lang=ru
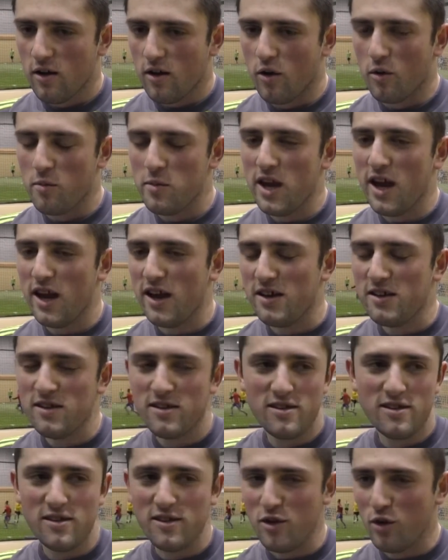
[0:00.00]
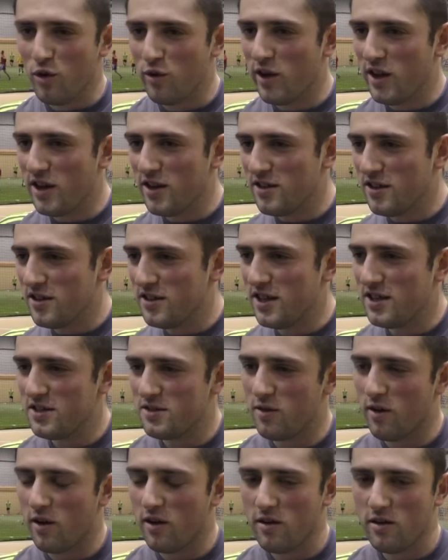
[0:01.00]
у меня неуверенные
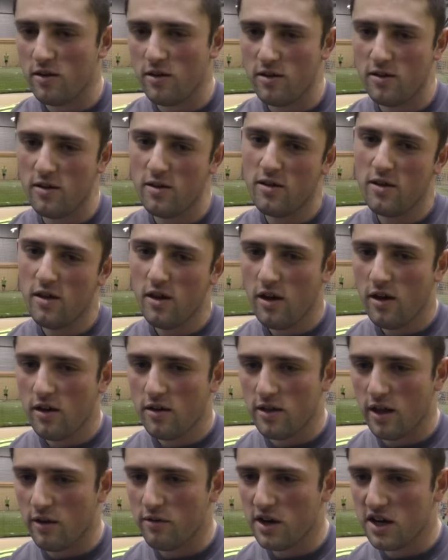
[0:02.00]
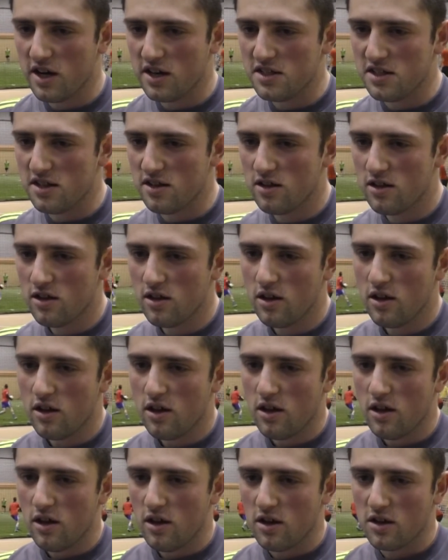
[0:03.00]
действия на выходе.
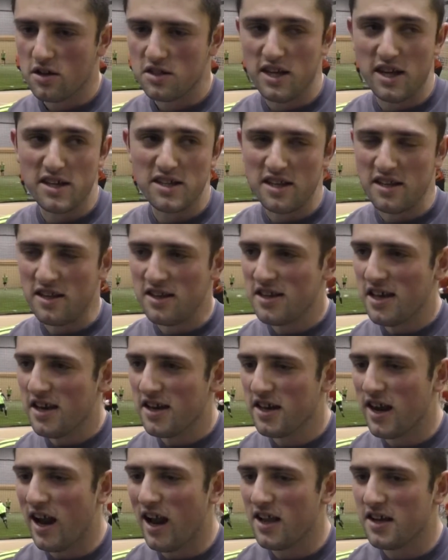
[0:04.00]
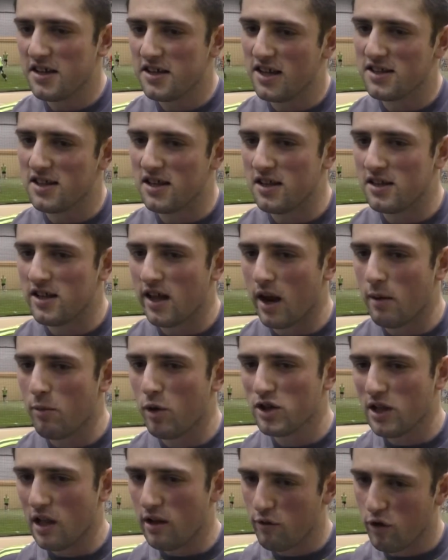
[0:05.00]
Где-то не доиграли, где-то не
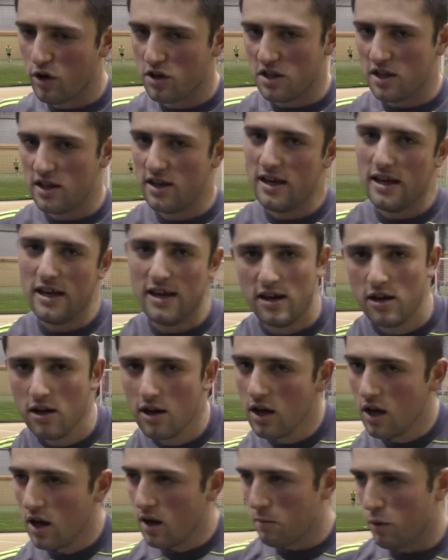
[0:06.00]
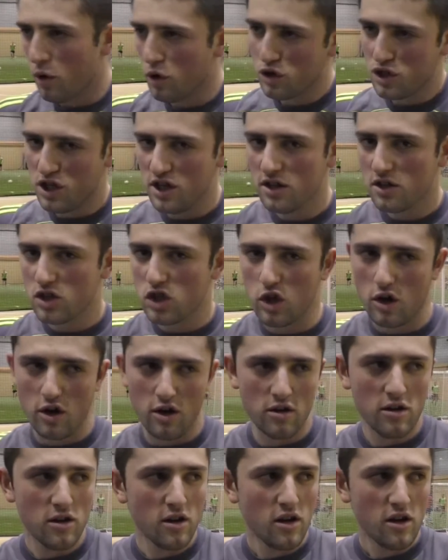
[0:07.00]
доработали. Вот и получилось,
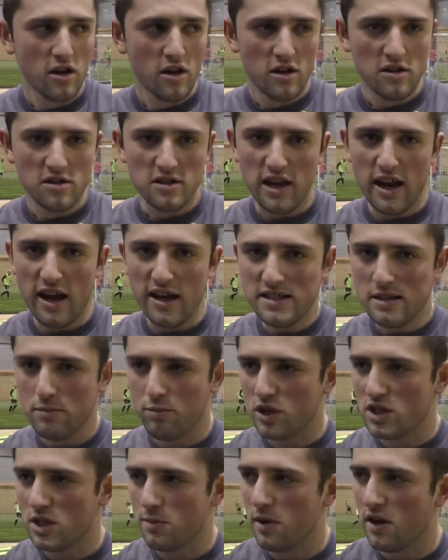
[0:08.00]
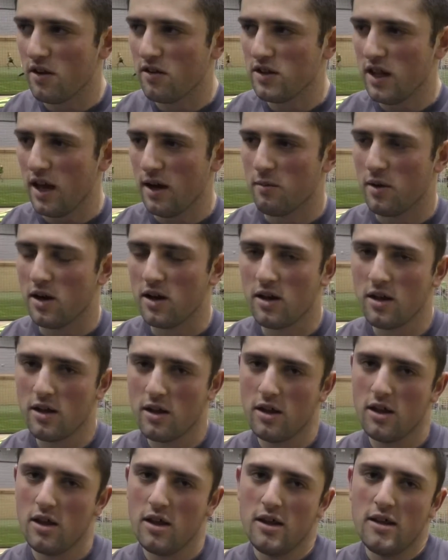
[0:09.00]
что 3-1 после первого тайма.
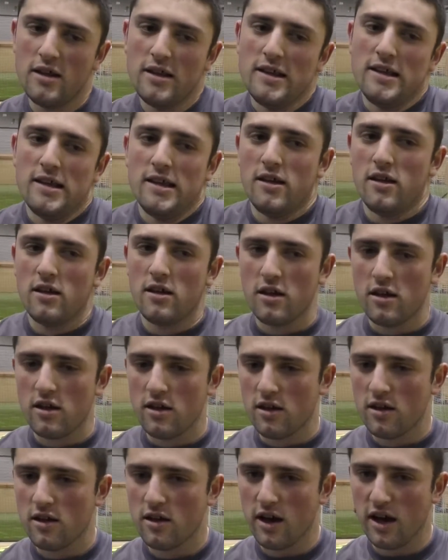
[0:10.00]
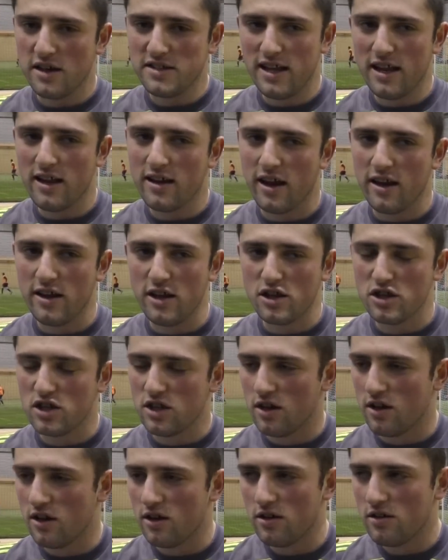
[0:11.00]
Хотели,
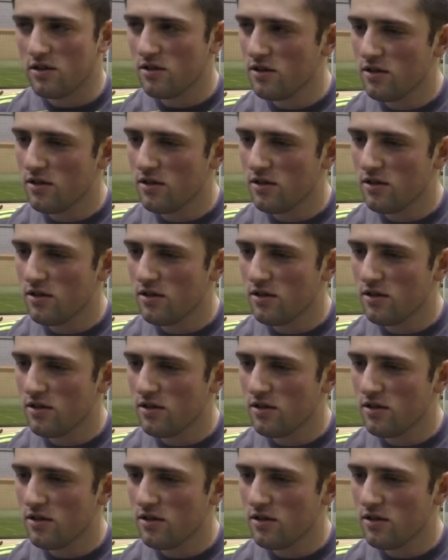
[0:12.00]
конечно,